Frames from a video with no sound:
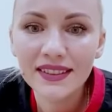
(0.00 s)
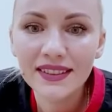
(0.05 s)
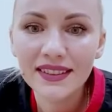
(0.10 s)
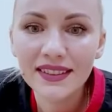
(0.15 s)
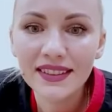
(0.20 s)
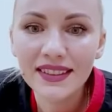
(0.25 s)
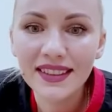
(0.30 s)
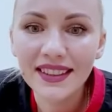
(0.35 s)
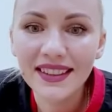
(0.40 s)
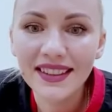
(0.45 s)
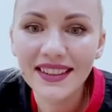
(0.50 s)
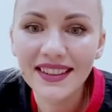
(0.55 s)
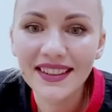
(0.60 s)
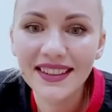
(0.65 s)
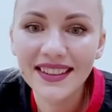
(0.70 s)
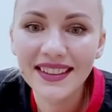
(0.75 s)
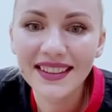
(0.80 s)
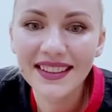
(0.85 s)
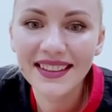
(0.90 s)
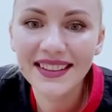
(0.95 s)
Ах.
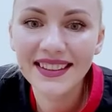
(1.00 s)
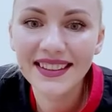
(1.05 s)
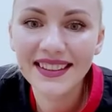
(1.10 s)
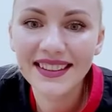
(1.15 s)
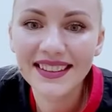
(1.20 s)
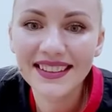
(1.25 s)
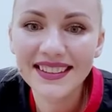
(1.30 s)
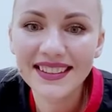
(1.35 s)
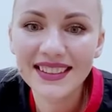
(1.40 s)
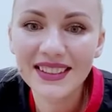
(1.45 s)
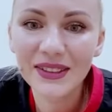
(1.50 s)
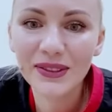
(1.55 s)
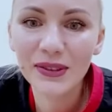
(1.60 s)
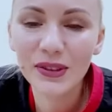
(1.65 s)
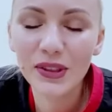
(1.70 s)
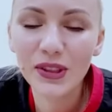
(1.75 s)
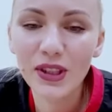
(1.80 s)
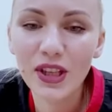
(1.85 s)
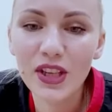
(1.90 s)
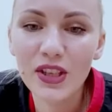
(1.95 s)

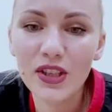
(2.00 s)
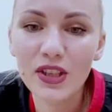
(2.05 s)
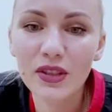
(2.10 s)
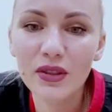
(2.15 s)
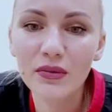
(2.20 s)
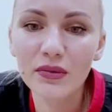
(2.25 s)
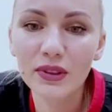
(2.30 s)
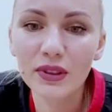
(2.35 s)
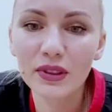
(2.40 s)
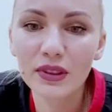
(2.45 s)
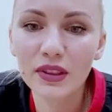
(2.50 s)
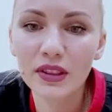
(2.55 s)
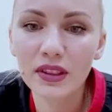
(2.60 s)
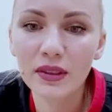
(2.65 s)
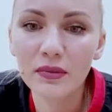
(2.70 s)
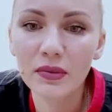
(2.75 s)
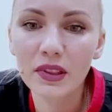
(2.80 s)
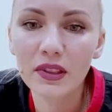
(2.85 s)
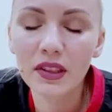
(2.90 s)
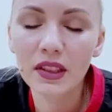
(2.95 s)
Скучаешь, Ирусенька,
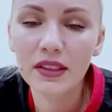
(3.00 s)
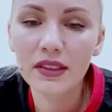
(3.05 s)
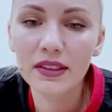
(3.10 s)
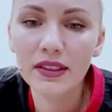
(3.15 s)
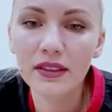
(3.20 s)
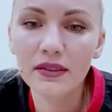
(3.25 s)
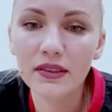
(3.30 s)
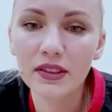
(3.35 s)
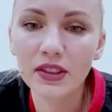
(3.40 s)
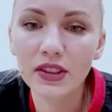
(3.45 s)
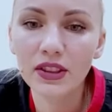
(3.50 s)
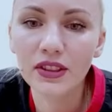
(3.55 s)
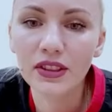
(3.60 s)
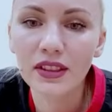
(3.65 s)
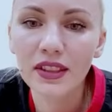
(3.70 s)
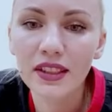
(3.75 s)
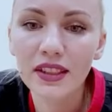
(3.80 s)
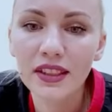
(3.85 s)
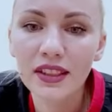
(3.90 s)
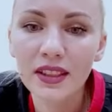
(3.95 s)
моя девочка,
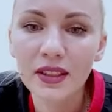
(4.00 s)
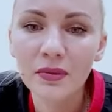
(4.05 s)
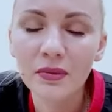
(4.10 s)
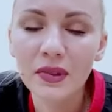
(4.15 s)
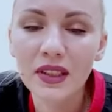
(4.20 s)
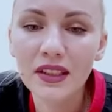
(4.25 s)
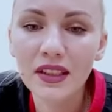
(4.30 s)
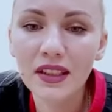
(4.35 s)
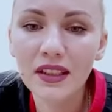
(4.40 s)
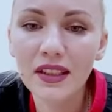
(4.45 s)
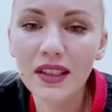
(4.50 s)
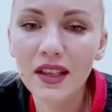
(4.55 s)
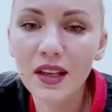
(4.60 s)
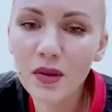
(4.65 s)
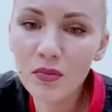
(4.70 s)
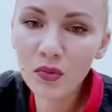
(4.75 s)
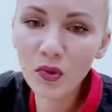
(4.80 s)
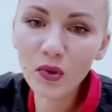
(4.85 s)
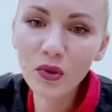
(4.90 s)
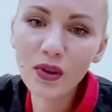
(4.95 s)
моя ты
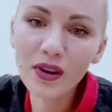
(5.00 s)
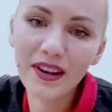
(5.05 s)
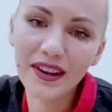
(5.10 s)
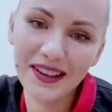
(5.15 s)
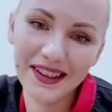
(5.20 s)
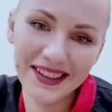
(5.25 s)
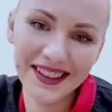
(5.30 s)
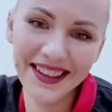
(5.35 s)
аморе.